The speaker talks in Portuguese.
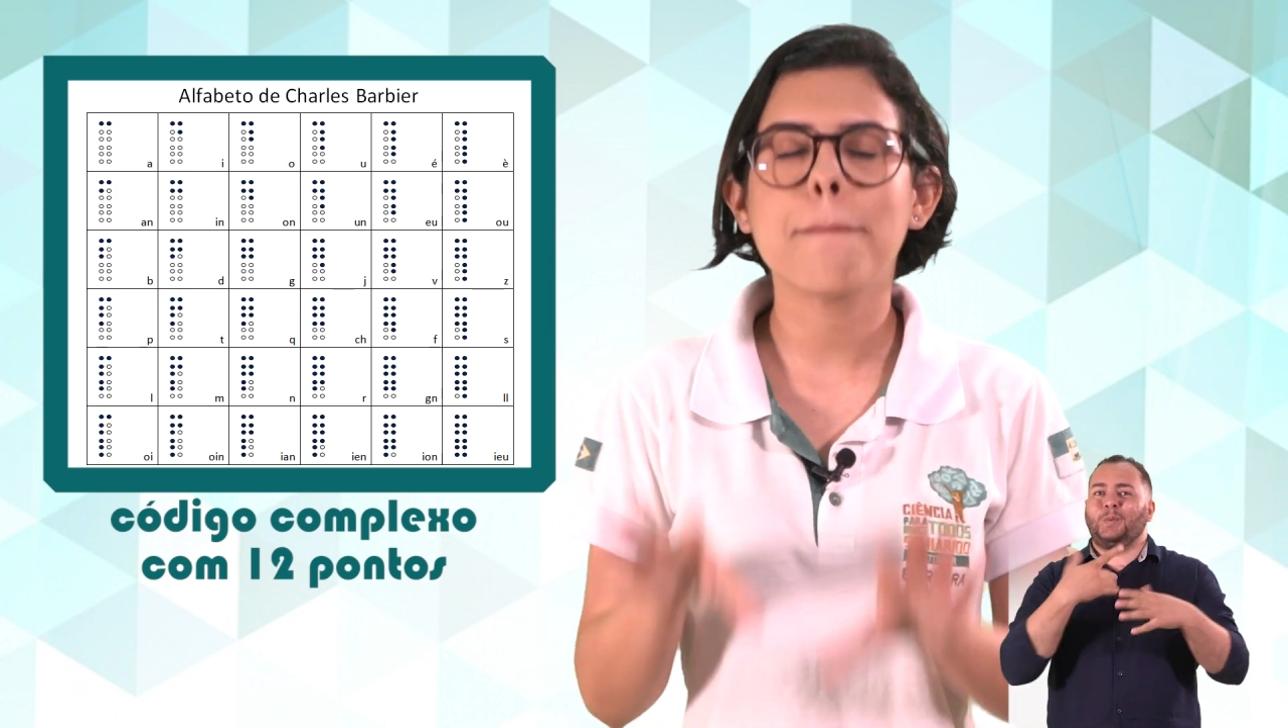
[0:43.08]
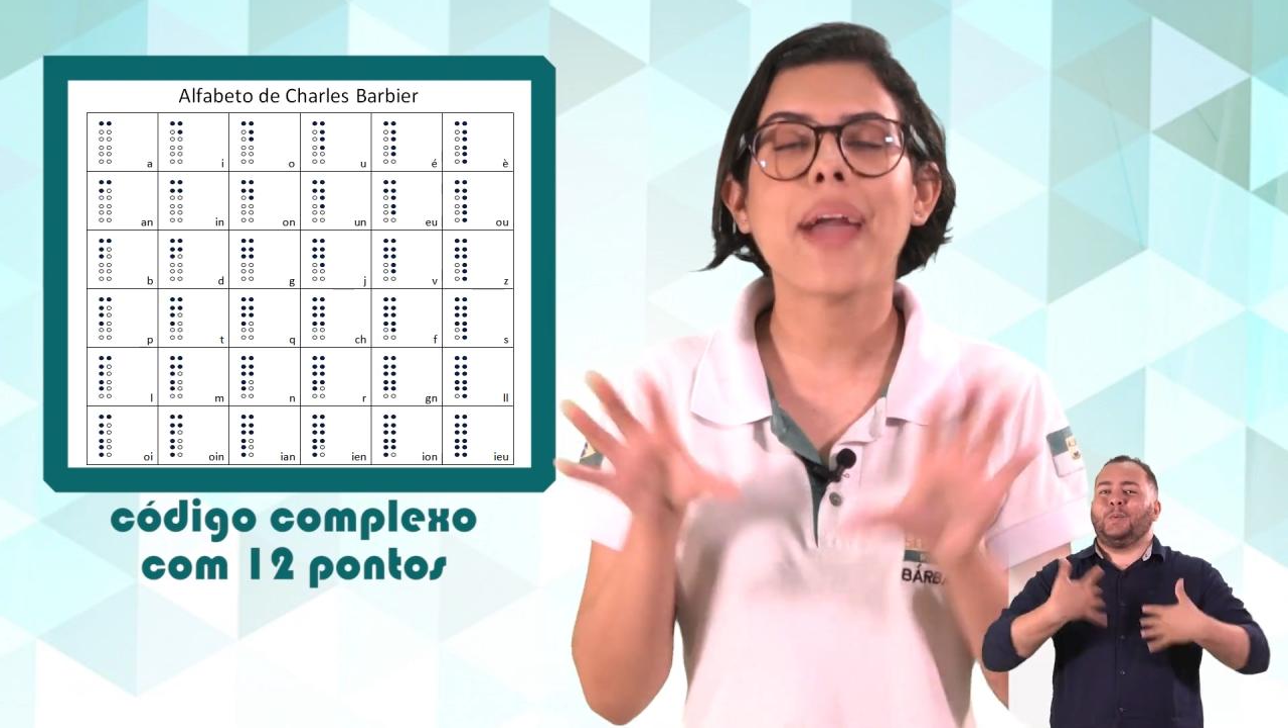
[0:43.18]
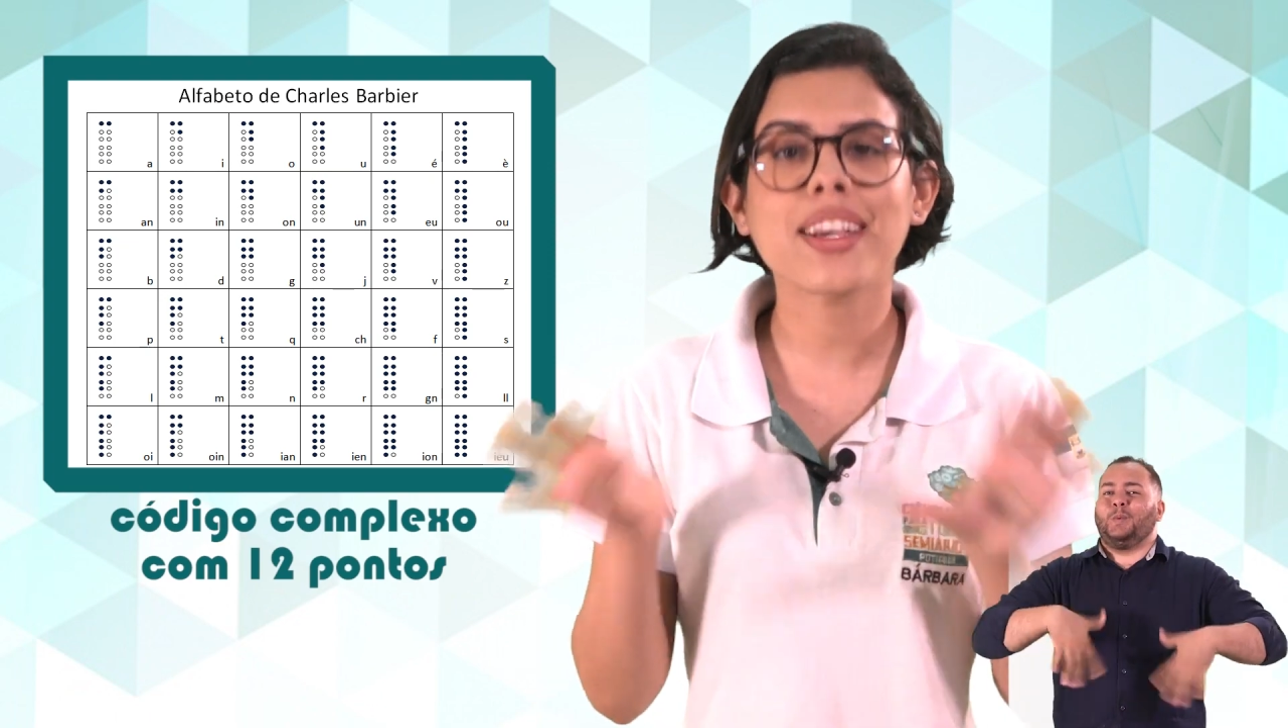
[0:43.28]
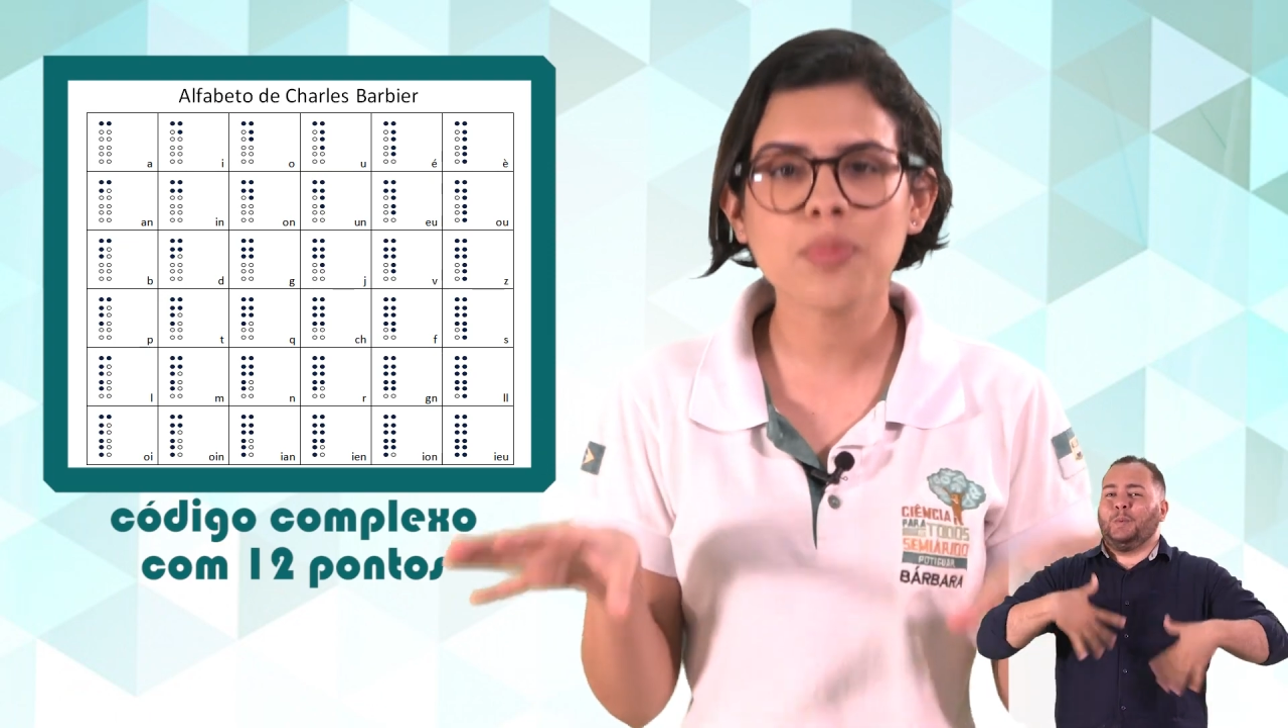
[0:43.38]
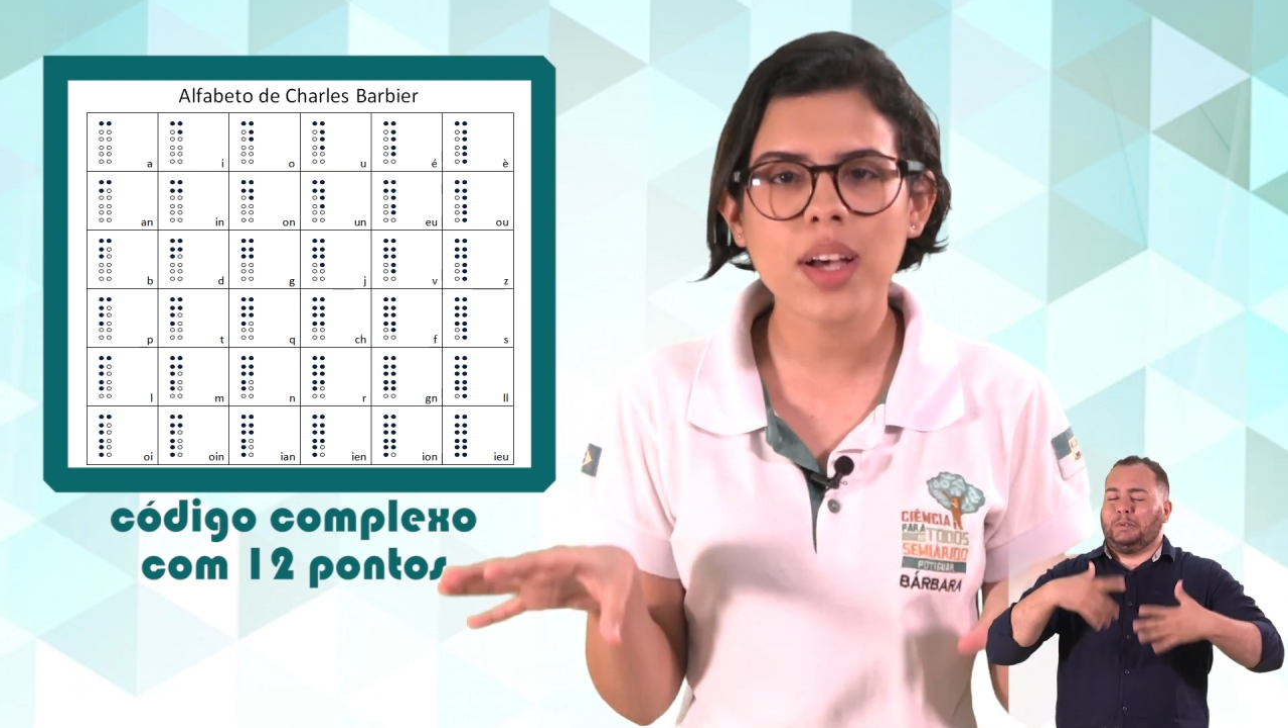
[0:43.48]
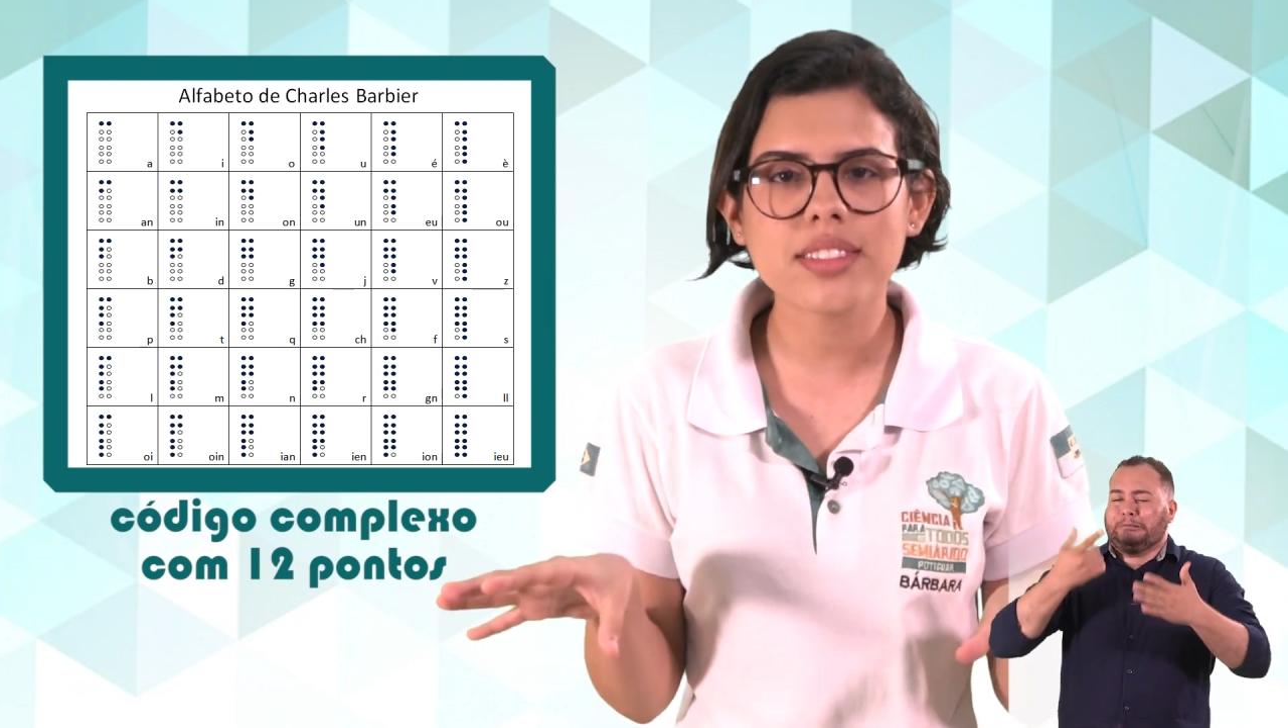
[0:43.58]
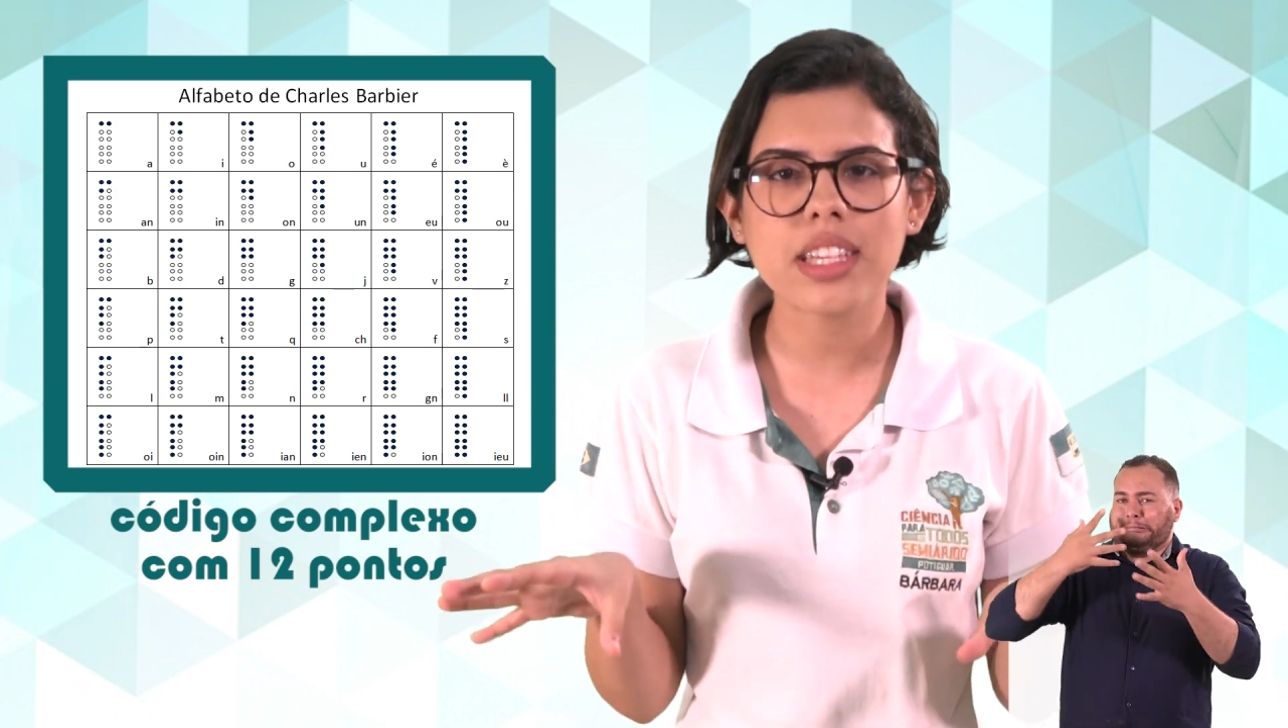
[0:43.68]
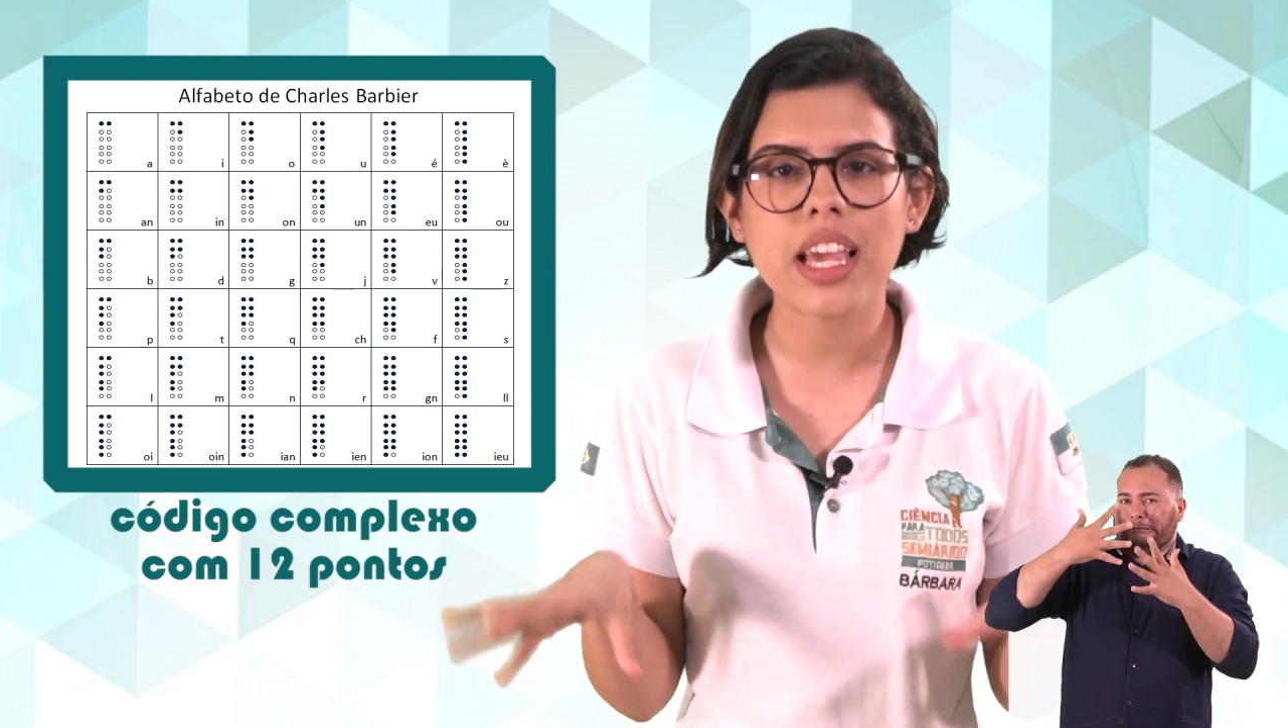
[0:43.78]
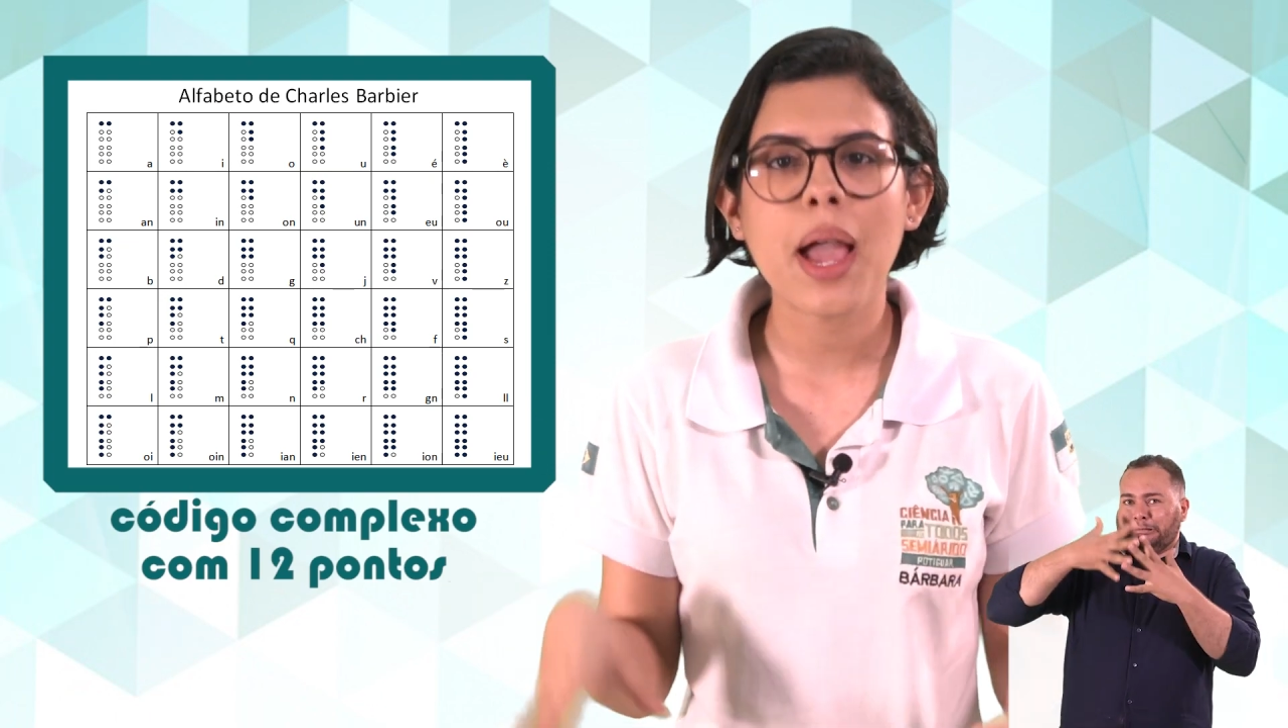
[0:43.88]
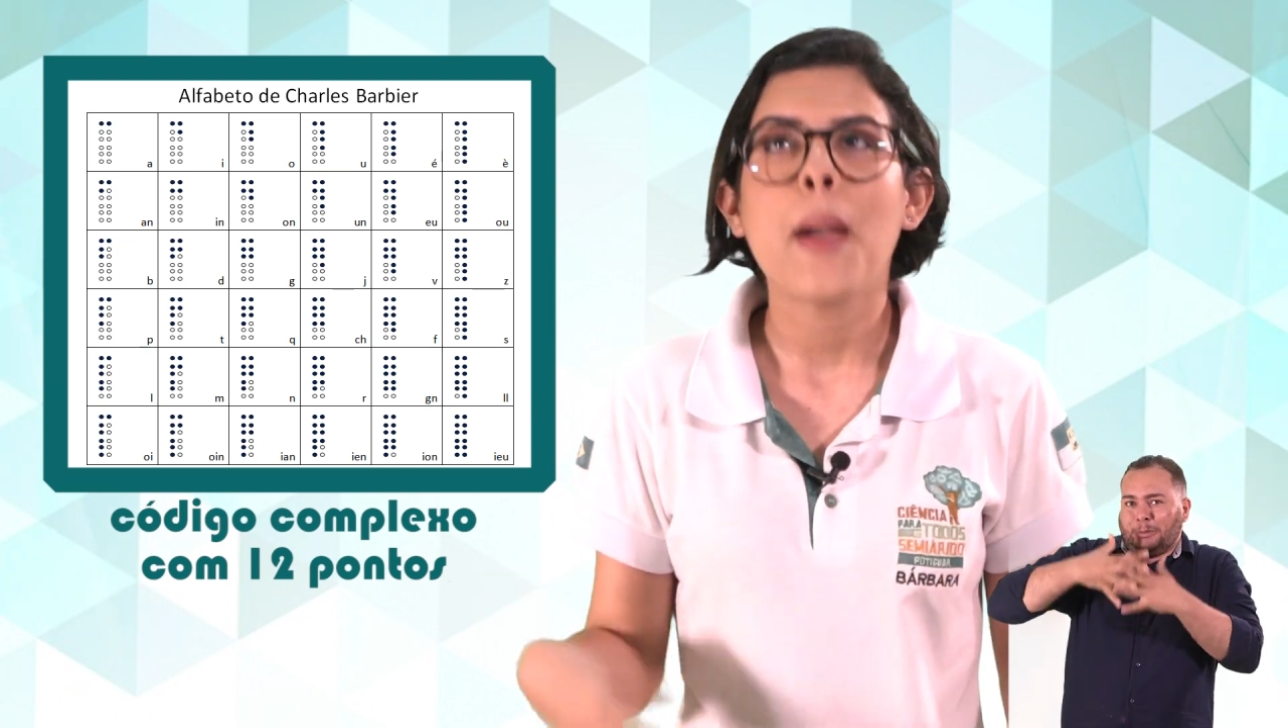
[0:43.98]
Mesmo
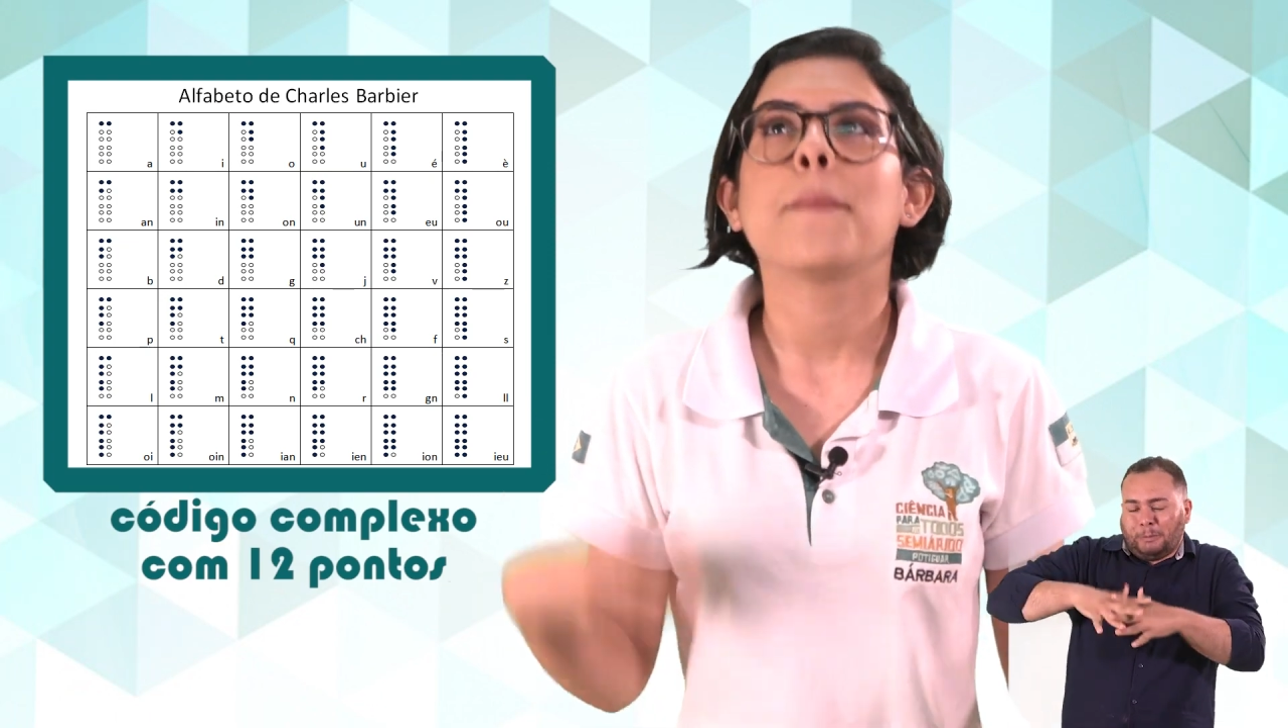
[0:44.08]
assim,